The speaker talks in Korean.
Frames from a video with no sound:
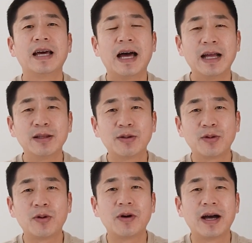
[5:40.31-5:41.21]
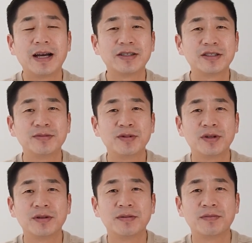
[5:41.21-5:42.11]
않도록
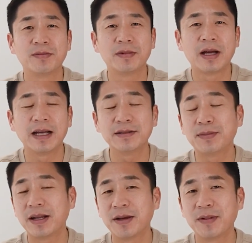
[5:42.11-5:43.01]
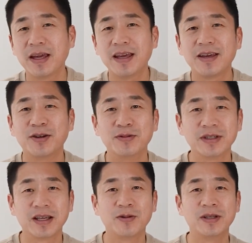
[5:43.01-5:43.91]
하셨으면 하는 바람에
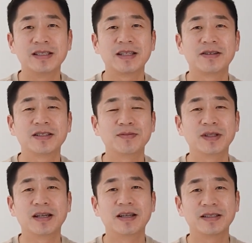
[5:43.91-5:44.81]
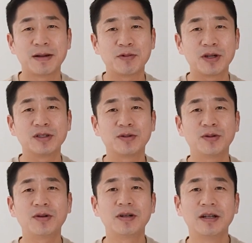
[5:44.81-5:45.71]
여러분께 오늘 인사드렸습니다.
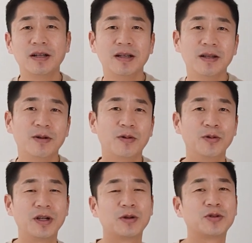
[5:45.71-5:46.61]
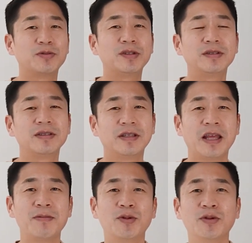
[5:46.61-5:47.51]
참고하시고 오늘의 요점은
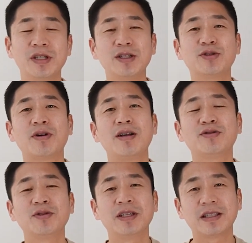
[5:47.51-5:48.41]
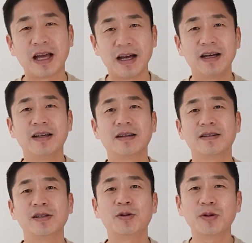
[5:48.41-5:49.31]
네이버도 실수할 수 있다.
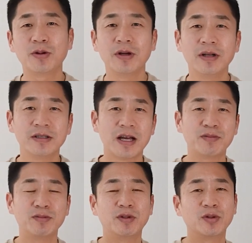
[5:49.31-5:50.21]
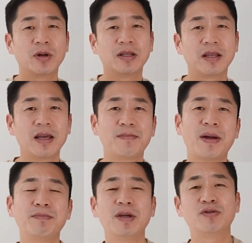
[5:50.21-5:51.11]
그리고 상품 등록할 때
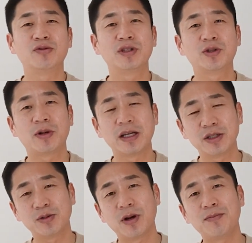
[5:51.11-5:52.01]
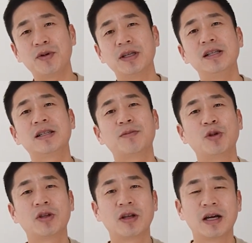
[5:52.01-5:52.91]
판매 중지로 하시고 한번 1차
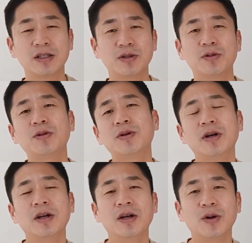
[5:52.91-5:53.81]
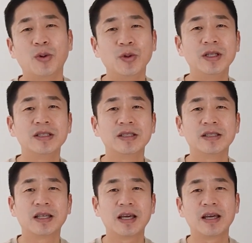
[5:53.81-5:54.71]
모니터링 하시고
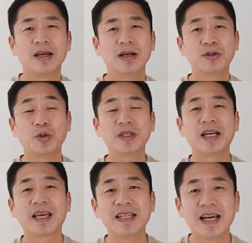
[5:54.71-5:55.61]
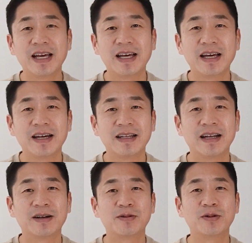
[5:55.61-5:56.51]
올리시는 게 좋지
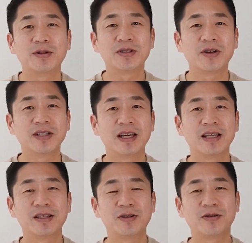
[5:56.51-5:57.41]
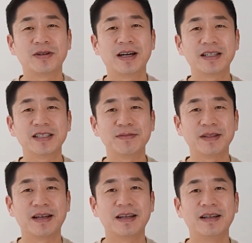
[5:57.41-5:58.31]
않겠냐라고 정리해 드리도록
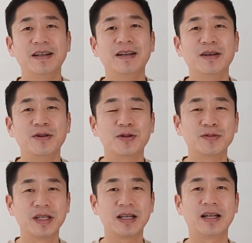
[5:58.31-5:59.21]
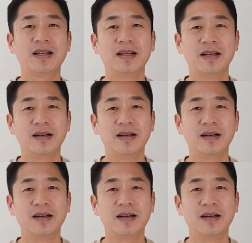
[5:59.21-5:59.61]
하겠습니다. 요즘 제가